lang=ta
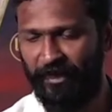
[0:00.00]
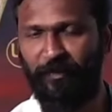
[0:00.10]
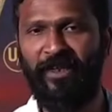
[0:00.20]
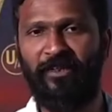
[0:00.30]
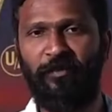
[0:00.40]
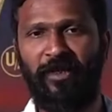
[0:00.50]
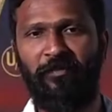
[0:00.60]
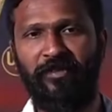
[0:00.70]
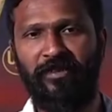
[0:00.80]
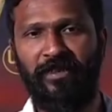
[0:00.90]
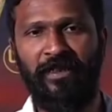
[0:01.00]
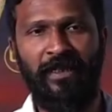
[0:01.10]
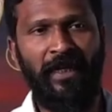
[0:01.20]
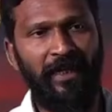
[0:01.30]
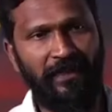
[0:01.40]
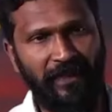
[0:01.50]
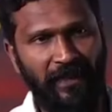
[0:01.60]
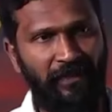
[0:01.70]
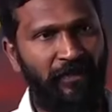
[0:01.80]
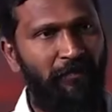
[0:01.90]
எக்ஸ்பீரியன்ஸ் uh, பண்ண முடிஞ்சது அண்ட்
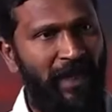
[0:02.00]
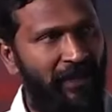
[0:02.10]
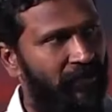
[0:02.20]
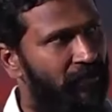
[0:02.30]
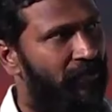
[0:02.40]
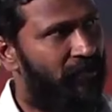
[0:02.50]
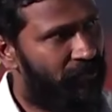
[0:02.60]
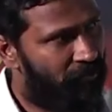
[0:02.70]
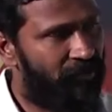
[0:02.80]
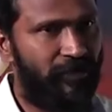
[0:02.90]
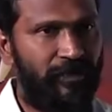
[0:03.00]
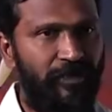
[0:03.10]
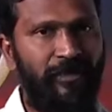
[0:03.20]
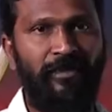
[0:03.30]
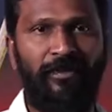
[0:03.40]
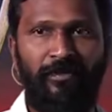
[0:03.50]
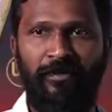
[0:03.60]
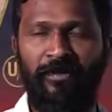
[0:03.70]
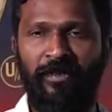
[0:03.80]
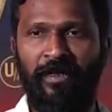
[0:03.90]
ட்ரெய்லரோட பேக்ரவுண்ட் ஆல்சோ வாஸ்
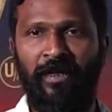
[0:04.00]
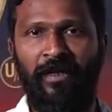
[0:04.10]
குட்